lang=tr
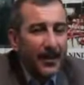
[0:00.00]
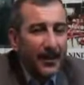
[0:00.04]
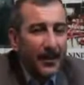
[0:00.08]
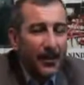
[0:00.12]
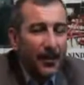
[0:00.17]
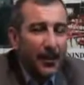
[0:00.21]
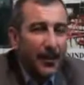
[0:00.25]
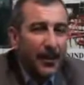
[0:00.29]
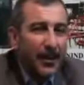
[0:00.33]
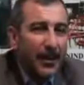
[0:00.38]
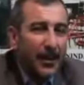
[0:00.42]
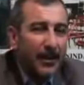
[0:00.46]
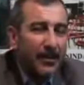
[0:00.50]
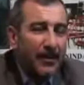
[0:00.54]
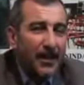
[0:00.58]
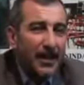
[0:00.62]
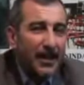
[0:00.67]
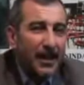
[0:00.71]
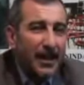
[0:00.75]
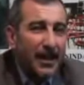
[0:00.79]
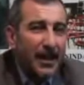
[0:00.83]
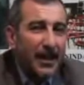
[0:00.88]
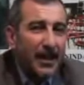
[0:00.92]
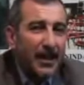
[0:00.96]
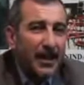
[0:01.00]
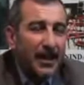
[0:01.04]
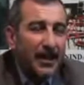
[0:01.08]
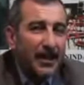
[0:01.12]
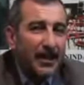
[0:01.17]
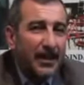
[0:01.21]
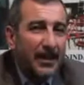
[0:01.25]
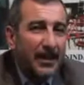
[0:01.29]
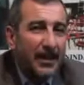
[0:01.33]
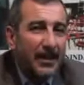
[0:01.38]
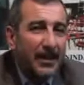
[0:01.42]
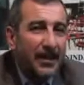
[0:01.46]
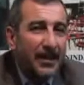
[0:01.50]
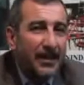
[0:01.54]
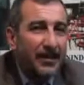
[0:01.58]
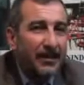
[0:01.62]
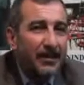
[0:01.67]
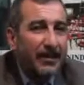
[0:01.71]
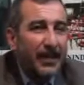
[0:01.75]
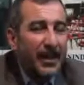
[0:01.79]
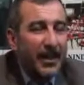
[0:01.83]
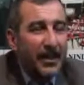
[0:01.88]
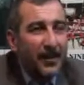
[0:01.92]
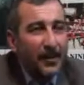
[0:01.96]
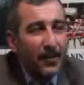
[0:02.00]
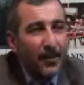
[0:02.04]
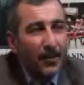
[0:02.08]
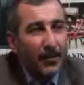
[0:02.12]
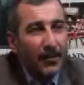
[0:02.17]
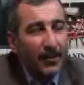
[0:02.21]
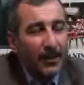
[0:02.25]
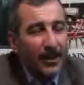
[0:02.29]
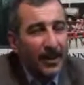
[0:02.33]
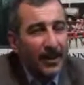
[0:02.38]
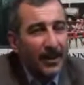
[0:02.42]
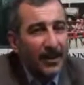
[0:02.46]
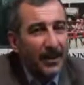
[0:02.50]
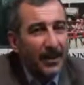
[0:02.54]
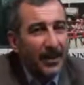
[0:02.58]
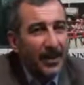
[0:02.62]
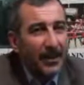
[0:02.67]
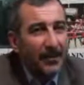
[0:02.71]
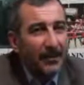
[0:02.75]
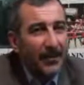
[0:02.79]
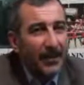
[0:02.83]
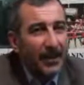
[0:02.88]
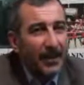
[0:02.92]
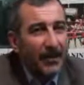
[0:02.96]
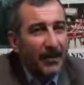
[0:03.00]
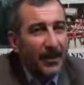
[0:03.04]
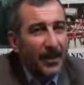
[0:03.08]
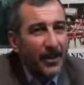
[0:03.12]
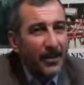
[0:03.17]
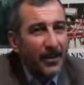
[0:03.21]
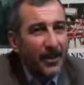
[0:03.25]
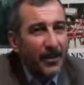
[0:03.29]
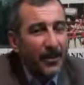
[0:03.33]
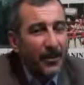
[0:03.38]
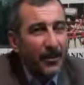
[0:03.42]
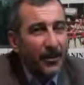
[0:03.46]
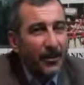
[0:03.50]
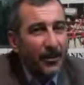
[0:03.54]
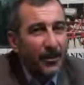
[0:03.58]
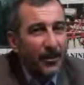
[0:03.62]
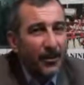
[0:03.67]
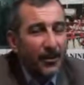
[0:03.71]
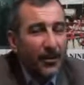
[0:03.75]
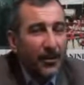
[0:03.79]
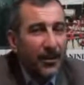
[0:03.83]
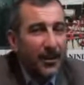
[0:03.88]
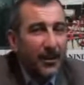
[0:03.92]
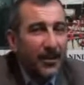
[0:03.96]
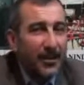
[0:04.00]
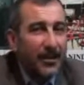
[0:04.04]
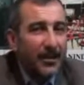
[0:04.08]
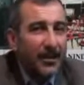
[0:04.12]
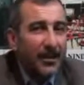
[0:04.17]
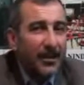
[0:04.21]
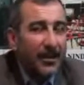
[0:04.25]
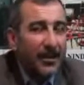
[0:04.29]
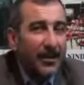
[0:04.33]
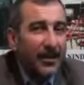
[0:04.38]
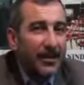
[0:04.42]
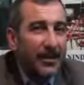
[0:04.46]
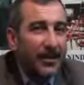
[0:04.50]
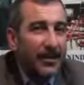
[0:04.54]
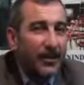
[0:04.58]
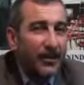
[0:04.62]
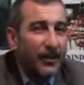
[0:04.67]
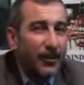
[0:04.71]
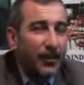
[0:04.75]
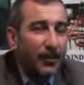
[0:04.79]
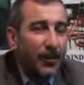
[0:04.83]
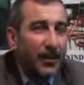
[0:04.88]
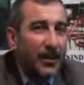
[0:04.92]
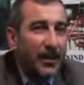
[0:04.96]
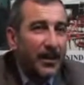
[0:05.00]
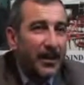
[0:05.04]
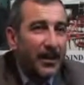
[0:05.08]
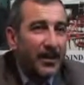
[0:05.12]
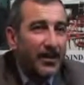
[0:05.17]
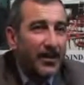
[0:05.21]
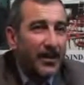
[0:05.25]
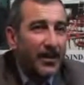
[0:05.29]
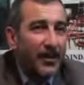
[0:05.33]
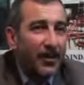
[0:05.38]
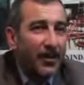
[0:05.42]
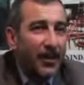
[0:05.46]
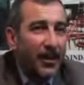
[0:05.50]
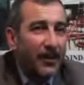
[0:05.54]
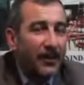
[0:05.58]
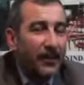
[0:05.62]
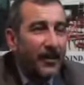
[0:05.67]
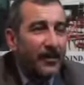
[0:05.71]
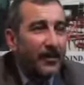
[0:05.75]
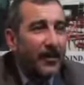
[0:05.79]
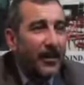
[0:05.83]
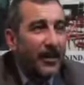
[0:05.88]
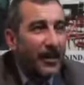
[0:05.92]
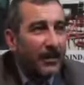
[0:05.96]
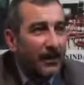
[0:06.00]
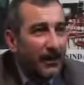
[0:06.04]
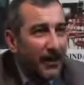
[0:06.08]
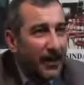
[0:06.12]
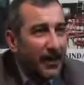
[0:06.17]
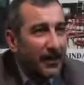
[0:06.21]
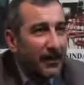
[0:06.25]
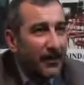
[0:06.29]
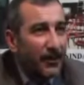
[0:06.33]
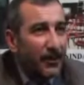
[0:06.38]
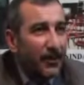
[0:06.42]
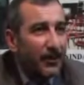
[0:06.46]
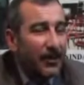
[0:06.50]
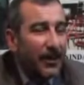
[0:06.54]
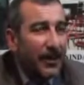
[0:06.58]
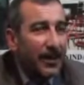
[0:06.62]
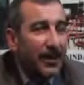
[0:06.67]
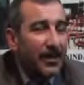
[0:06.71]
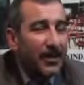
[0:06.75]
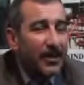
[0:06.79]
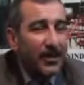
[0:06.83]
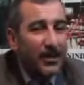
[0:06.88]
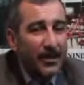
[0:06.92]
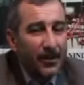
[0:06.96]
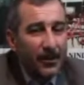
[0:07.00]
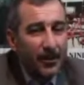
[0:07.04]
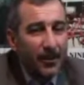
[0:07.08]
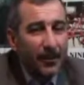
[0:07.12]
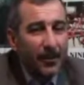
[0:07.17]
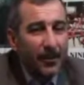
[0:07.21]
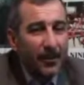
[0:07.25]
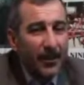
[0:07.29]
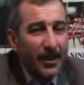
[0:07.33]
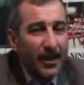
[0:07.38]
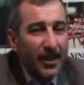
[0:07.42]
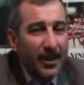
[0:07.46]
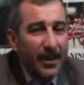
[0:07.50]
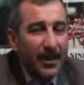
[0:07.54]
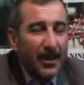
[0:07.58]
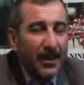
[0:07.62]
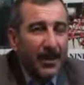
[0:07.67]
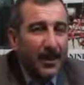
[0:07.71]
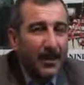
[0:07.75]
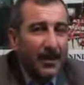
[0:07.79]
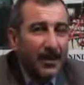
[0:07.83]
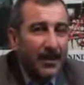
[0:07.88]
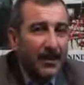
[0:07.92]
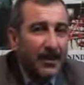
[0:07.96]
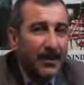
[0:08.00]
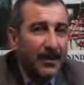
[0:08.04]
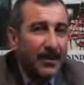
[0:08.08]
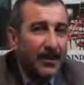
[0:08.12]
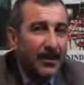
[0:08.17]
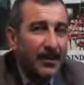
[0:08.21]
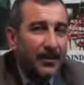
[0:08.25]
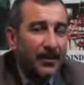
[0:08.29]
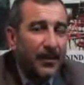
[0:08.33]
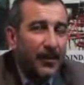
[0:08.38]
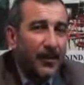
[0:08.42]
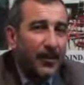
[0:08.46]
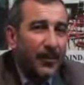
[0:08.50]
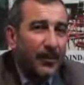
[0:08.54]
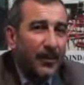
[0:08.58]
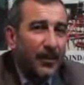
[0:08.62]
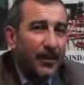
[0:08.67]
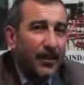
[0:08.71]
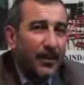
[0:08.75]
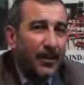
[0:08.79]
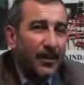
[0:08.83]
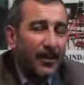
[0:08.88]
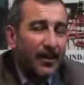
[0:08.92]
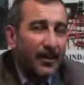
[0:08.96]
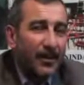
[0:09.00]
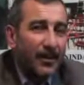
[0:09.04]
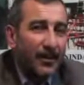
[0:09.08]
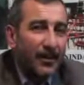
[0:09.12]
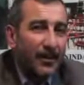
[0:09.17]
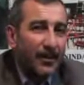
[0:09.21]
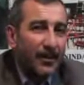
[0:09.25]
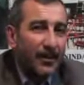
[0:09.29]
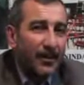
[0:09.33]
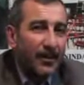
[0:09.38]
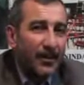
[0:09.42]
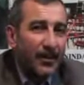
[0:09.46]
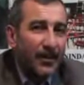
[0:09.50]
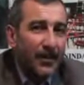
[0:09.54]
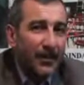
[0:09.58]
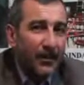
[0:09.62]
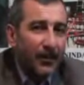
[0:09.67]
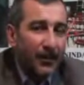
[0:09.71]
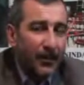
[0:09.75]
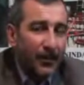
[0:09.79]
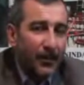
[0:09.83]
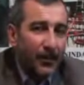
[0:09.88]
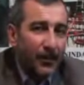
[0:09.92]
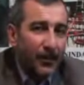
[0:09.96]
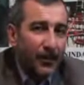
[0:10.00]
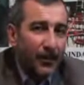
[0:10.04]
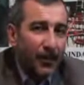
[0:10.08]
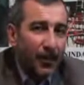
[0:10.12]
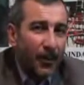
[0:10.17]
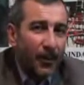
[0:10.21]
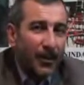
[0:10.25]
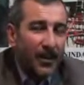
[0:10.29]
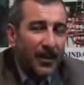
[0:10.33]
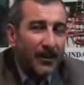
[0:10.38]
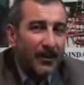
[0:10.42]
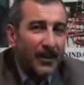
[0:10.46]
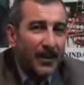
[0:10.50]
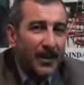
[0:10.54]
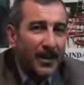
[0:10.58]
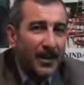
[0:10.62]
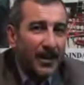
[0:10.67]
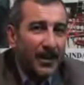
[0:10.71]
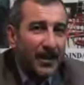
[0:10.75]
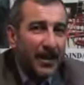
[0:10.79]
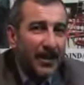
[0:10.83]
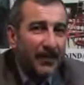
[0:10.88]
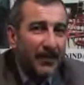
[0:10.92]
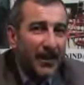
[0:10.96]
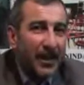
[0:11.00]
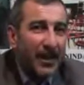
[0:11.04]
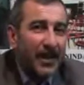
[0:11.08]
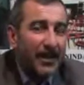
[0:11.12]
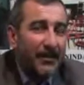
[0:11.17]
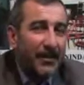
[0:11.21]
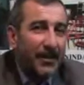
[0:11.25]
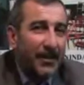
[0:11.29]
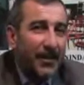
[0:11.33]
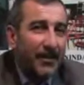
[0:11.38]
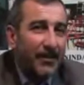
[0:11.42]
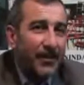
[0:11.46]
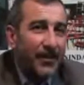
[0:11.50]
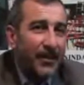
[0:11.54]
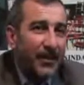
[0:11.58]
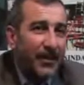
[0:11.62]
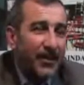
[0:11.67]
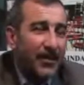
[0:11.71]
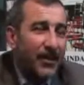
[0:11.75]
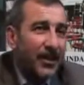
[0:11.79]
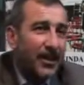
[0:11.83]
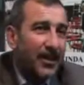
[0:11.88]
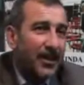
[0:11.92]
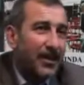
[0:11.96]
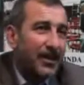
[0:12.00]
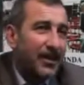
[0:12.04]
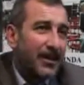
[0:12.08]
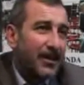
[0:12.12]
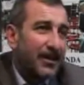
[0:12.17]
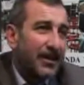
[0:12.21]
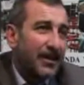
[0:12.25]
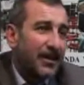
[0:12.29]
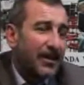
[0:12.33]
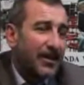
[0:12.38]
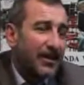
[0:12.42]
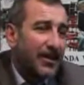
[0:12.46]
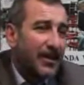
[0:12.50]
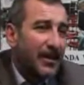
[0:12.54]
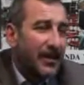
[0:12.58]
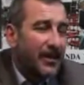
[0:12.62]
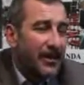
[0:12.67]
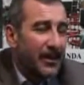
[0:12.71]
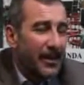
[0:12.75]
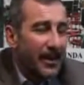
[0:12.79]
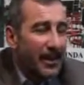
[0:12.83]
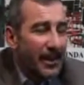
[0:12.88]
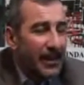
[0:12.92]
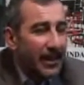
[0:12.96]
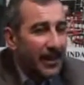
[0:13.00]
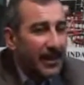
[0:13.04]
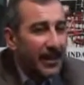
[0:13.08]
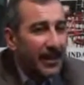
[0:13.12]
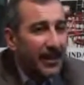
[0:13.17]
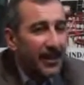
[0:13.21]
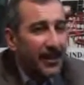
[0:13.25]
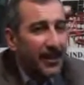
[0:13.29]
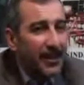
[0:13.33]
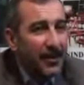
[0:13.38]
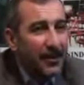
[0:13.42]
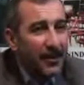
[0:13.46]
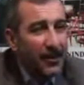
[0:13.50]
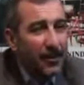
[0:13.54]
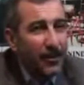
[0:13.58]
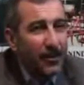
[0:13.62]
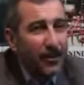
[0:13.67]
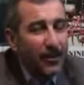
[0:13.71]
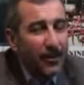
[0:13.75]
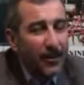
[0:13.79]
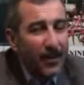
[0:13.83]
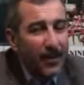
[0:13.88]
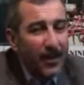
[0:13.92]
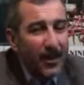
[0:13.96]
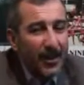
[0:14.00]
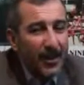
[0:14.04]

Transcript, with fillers: Ürünlerimizi genelde e, Mersom'dan temin etmeye çalışıyoruz. Çünkü e, bu potansiyel olan firmalar var. Onlarla çalışıyoruz. E, büyük e, bölgemizden temin edemediğimizde dışarı e, illerden getirtiyoruz.